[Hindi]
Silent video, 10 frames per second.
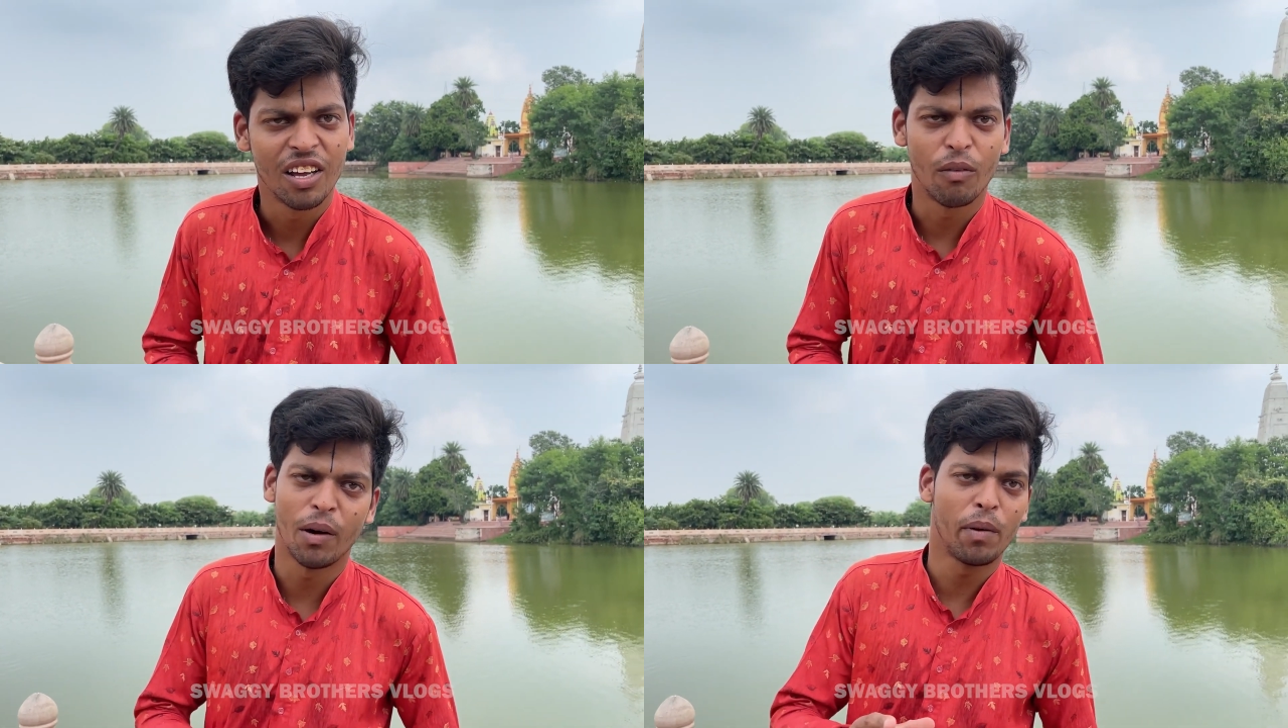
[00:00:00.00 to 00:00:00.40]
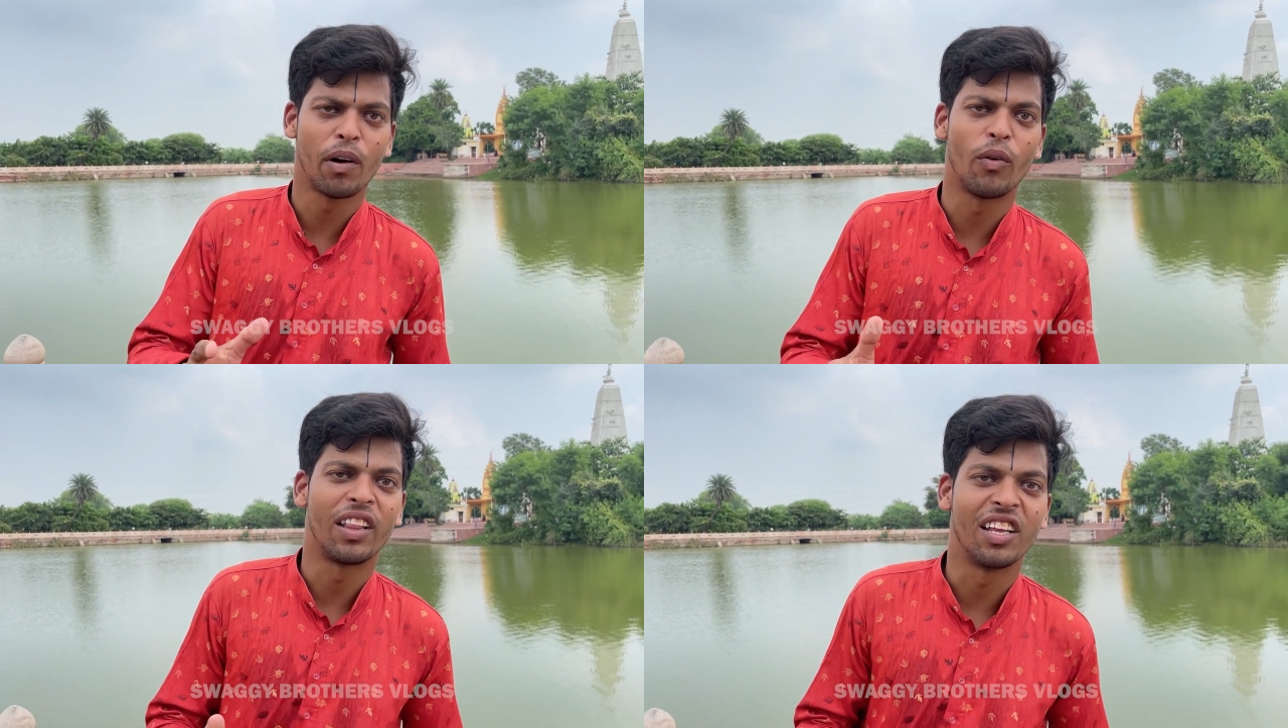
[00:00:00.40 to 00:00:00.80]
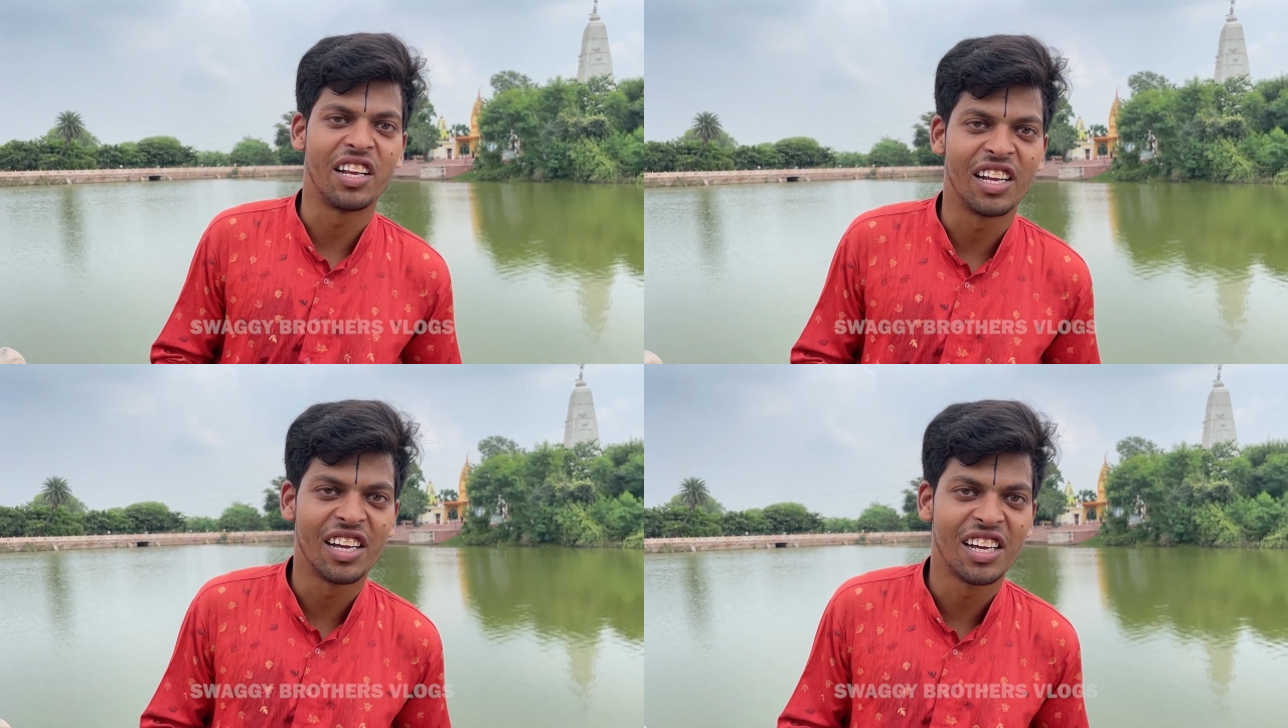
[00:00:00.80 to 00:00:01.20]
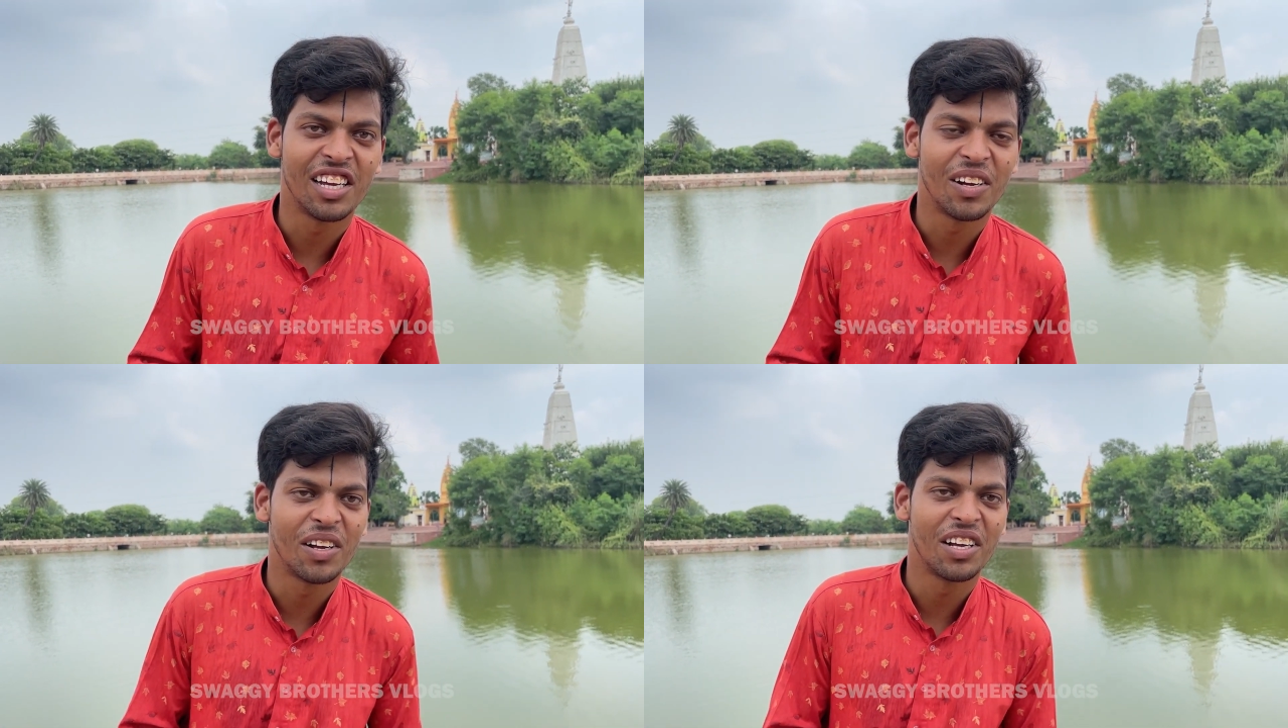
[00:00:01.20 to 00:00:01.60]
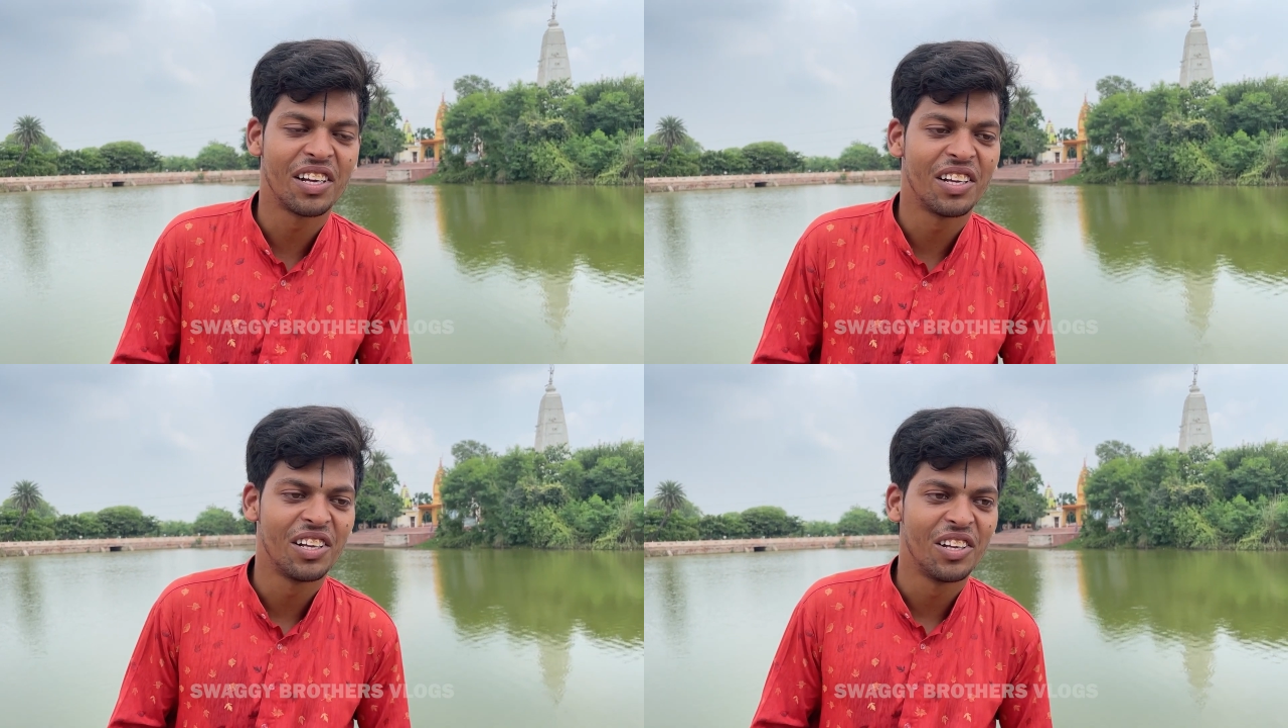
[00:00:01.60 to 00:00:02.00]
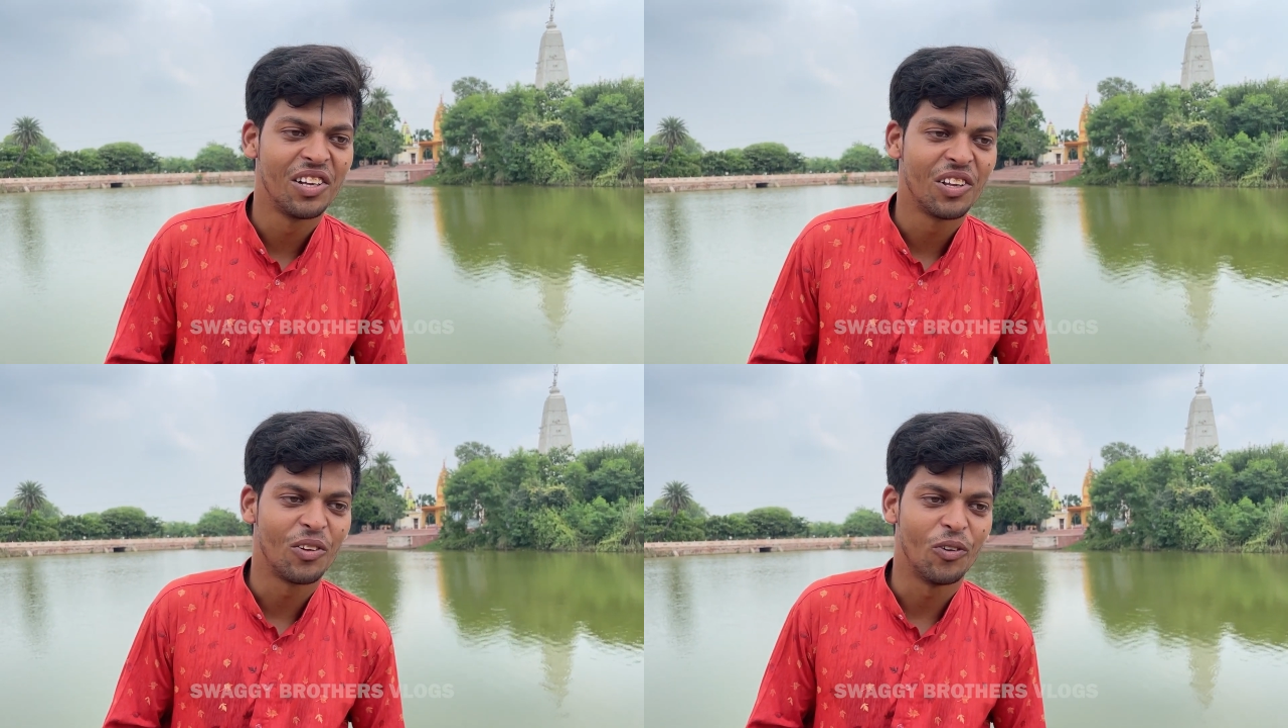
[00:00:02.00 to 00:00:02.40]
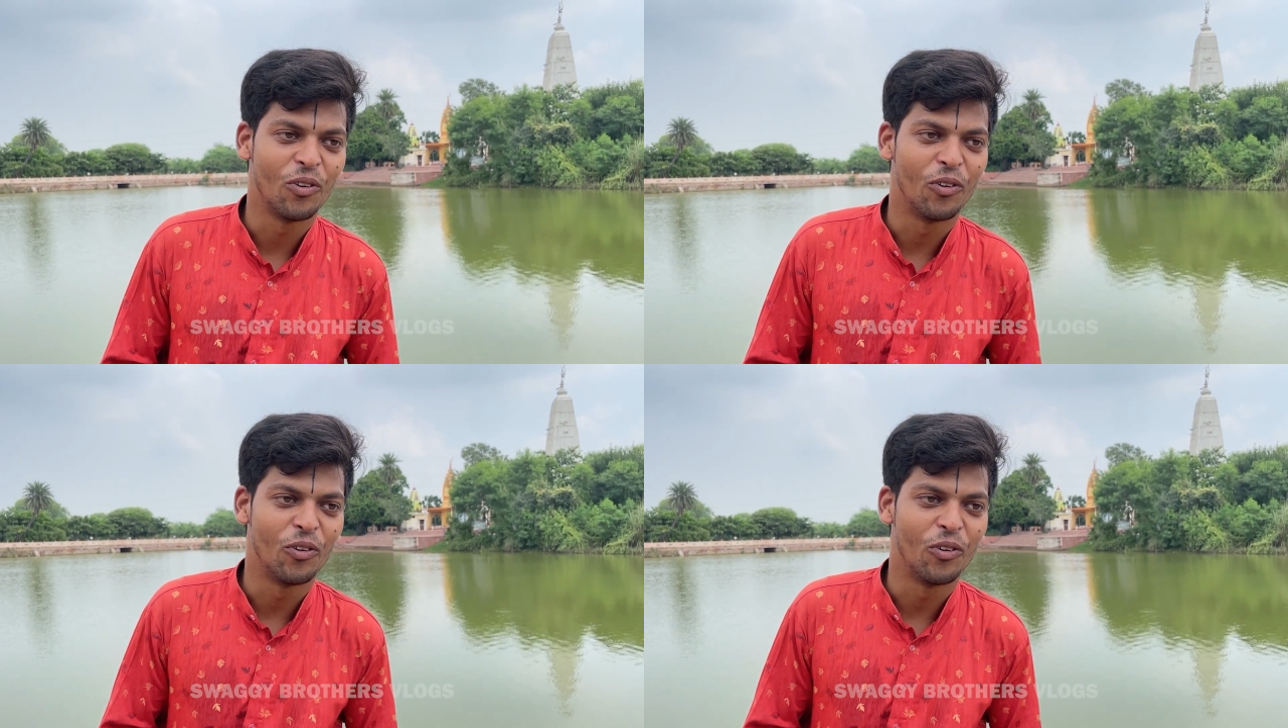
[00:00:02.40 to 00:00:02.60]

वहाँ पे भगवान नहीं है जी तो